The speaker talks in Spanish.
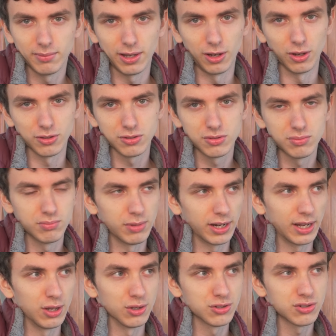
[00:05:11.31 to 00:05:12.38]
en los
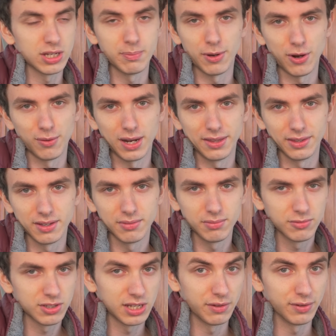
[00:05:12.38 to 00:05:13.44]
mercados hispanohablantes
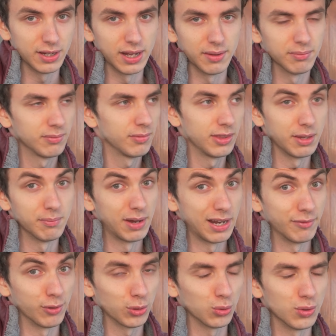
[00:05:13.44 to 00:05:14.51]
significa de
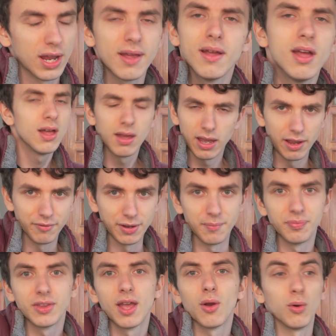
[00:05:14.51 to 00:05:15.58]
mala fortuna. En
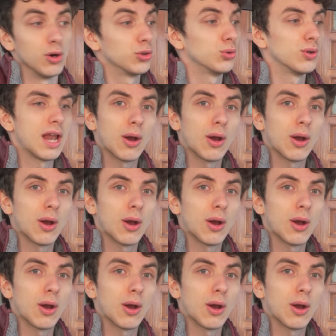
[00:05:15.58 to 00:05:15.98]
fin, cuando estuvo